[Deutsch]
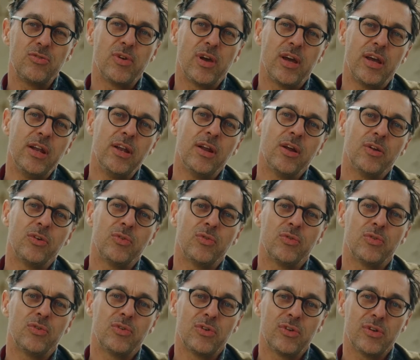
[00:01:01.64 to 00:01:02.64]
zu erinnern
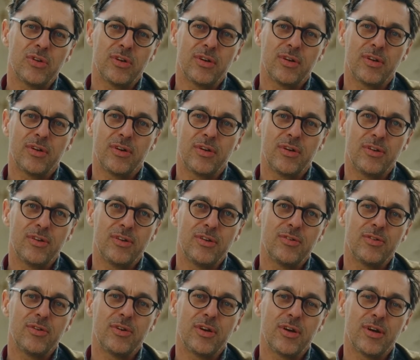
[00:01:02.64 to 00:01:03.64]
und äh,
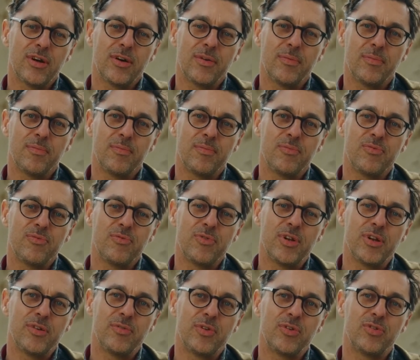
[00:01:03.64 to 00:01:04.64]
ich ähm,
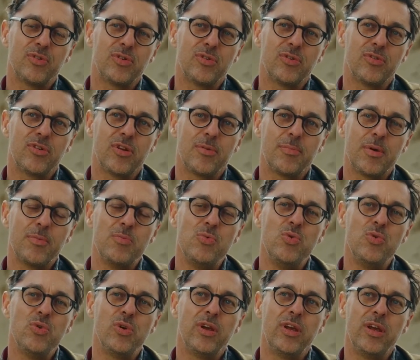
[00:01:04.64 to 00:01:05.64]
finde, wir sollten uns dabei
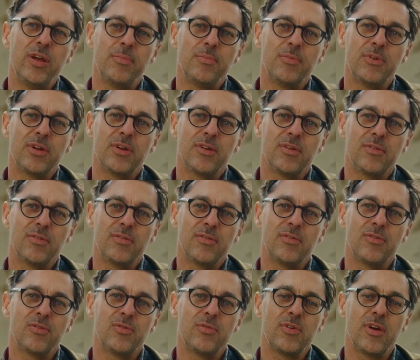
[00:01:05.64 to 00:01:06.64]
Mühe geben, denn
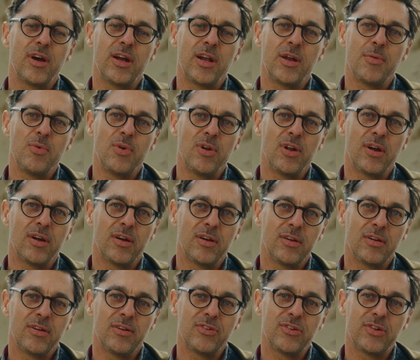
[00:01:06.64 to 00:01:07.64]
so wie Heiner Müller
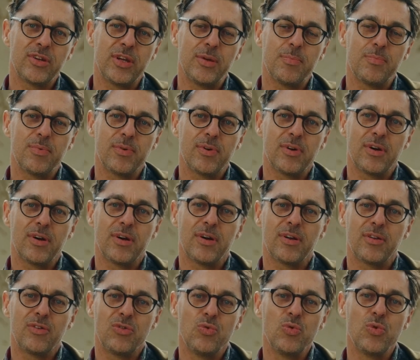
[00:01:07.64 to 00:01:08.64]
schrieb, äh,
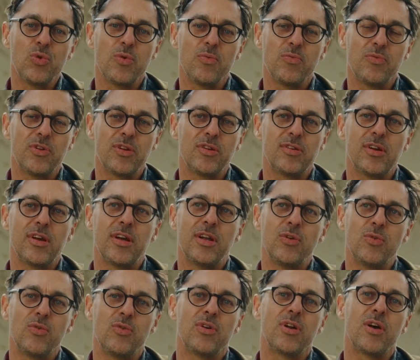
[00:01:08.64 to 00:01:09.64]
Zukunft ist
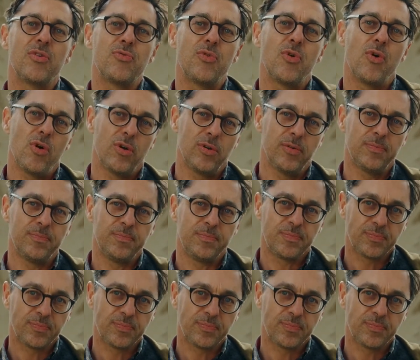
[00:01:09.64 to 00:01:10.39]
Erinnerung nach vorn.